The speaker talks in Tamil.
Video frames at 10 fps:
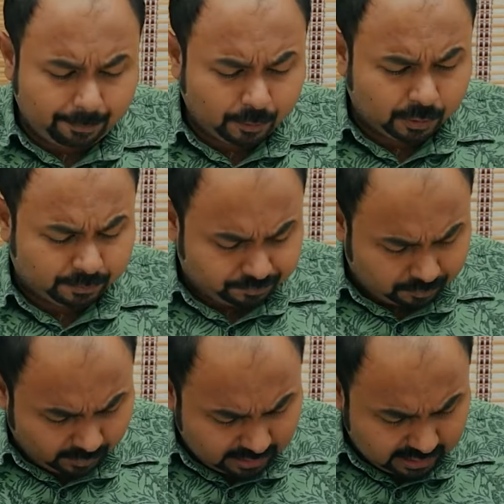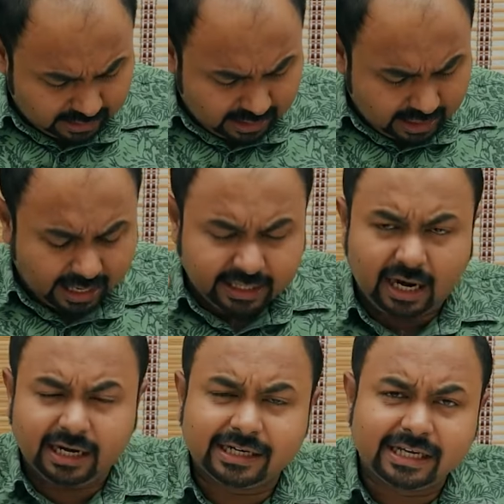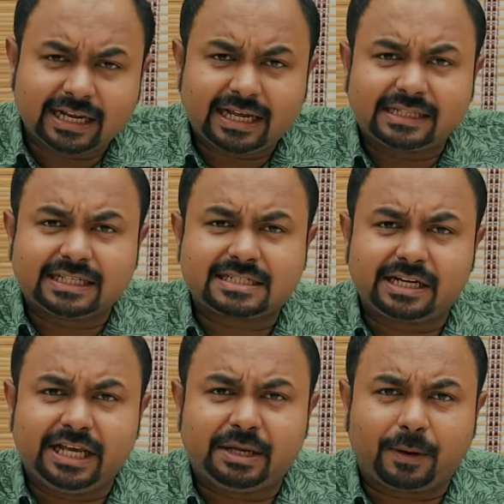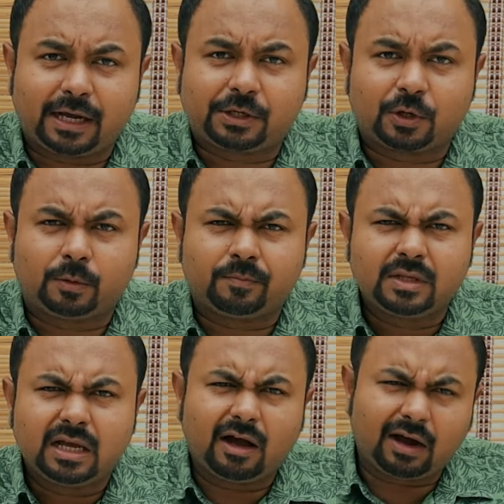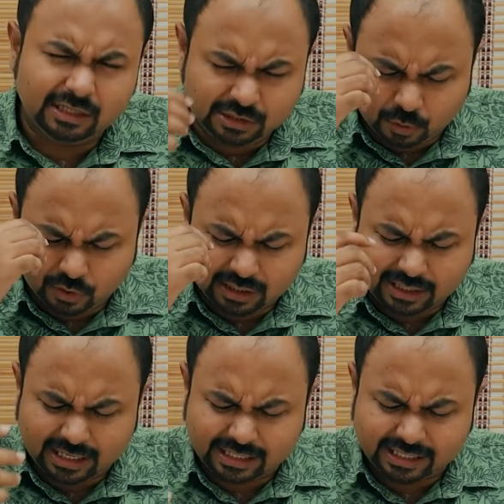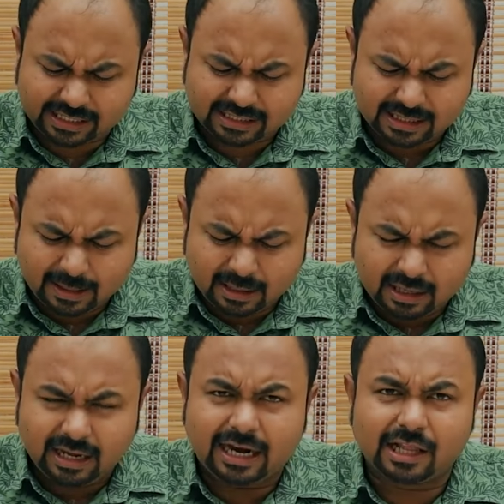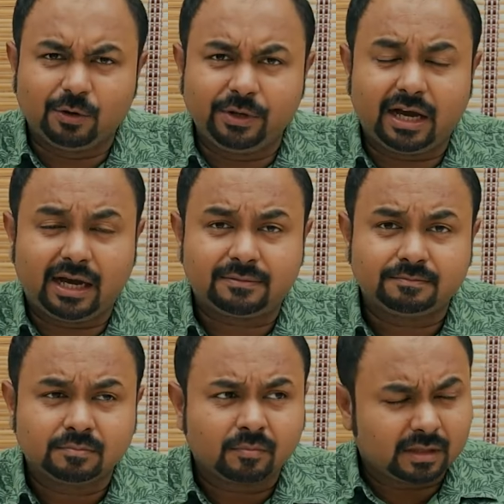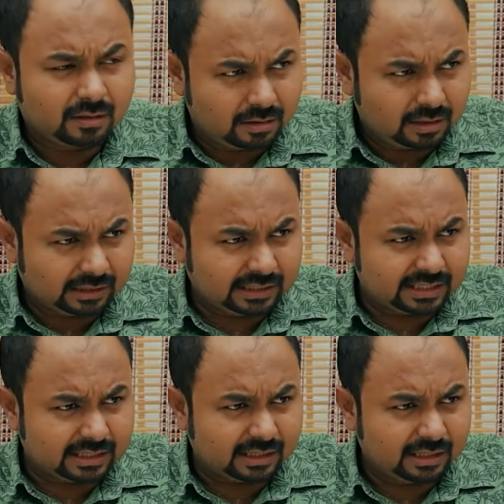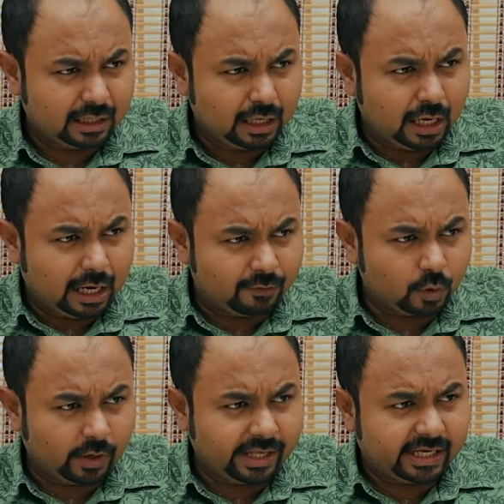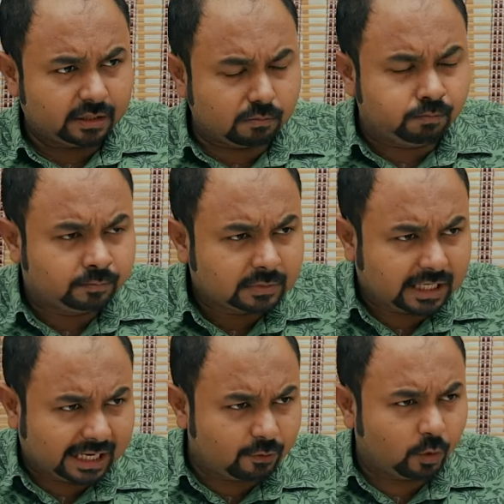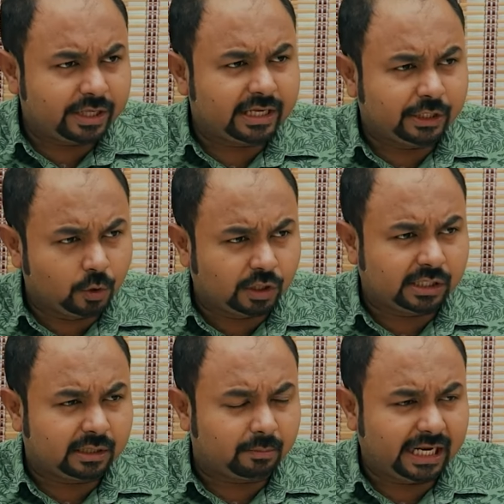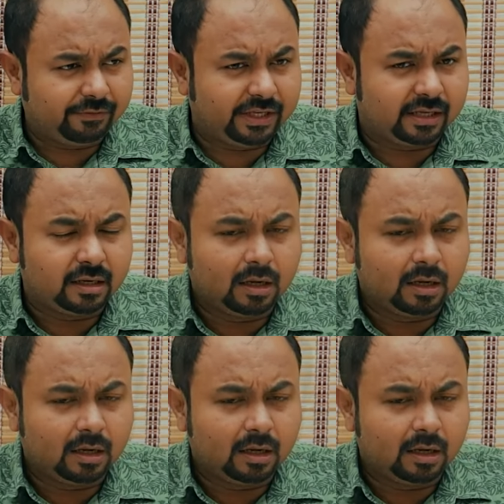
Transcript: அப்புறம் அன்னாள் என்கிற அந்த ஸ்திரீயை பார்க்கிறோம் அழுது கொண்டிருக்கிறாங்க ஹலலூயா அந்த அவங்களுடைய கணவனுடைய இன்னொரு மனைவி